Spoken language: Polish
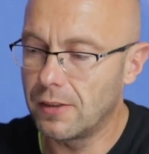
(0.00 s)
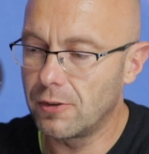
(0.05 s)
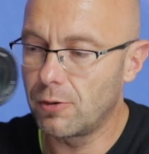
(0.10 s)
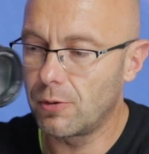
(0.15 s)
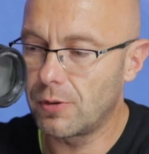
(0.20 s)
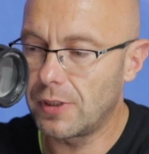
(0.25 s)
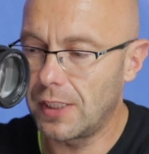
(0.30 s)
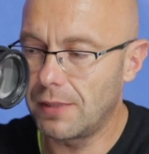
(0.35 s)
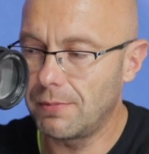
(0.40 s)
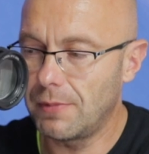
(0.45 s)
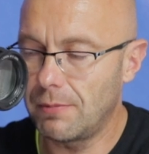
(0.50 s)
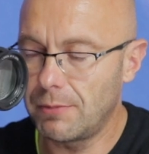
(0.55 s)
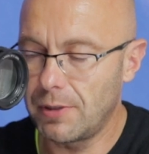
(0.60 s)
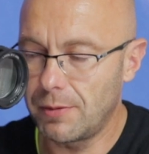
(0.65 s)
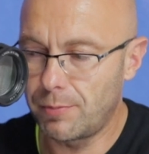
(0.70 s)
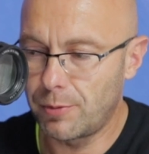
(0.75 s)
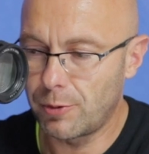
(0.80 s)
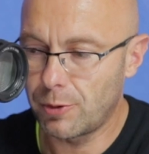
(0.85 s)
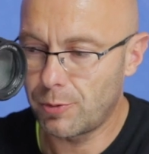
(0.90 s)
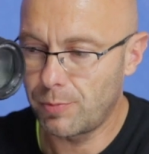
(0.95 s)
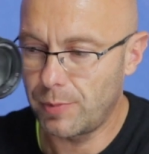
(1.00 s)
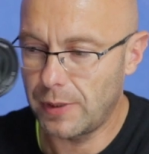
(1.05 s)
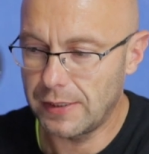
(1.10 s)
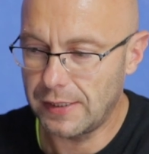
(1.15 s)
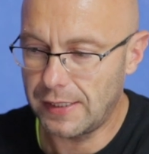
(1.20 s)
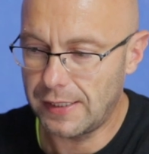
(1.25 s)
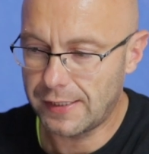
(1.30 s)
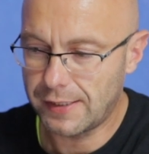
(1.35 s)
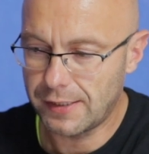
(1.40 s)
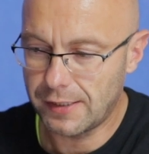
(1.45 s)
Tutaj mamy pushpan
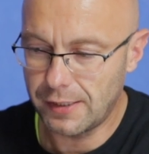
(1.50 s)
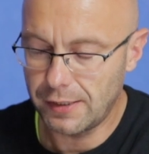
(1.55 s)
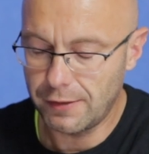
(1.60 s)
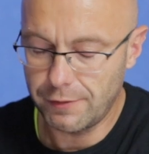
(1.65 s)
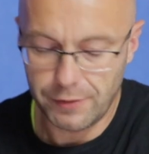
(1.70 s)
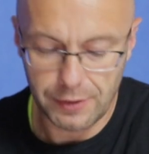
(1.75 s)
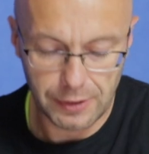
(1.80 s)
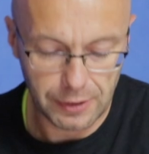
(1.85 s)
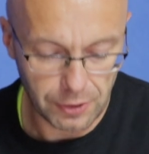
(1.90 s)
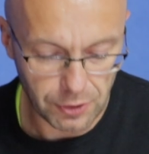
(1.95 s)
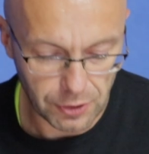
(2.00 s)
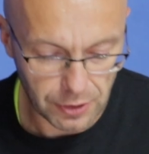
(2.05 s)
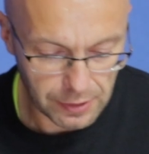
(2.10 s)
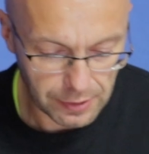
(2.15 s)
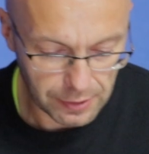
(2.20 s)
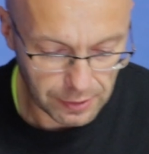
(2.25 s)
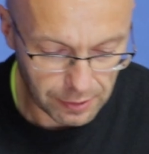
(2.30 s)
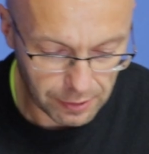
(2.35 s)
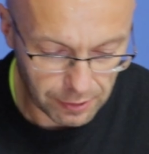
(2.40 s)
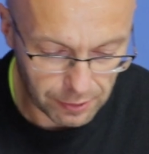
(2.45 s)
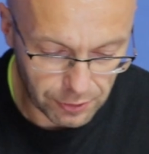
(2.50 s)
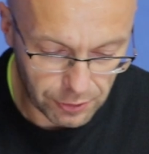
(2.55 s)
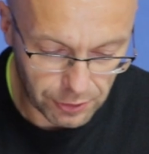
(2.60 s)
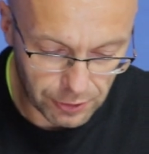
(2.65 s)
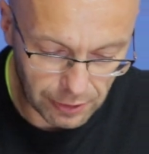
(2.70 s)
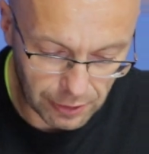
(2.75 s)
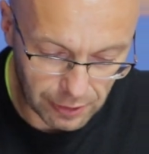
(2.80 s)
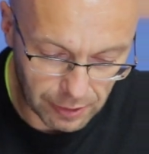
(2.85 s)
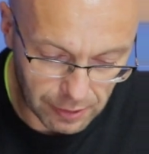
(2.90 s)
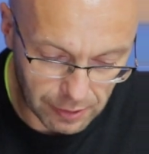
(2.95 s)
aktywny, jeżeli
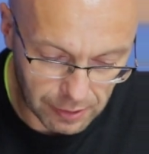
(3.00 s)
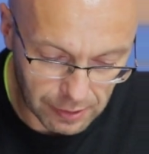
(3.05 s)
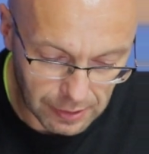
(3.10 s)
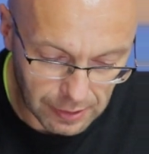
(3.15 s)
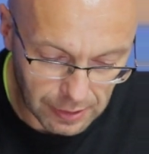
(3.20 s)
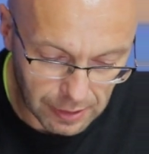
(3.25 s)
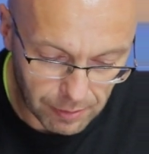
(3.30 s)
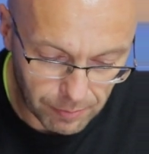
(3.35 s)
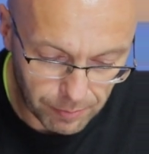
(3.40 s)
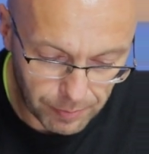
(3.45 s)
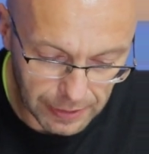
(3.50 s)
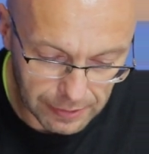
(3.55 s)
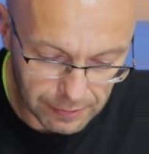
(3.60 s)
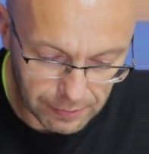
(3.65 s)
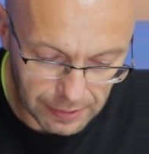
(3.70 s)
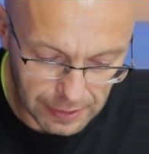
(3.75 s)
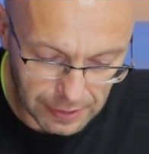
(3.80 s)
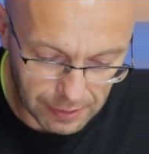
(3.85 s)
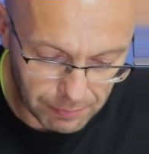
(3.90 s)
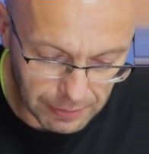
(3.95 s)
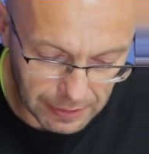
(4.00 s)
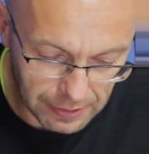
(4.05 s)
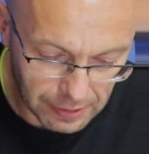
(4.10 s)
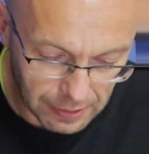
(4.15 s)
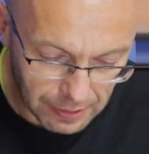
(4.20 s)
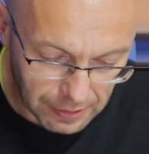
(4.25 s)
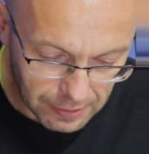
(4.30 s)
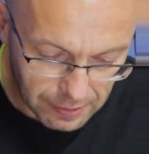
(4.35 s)
chodzi o panoramę.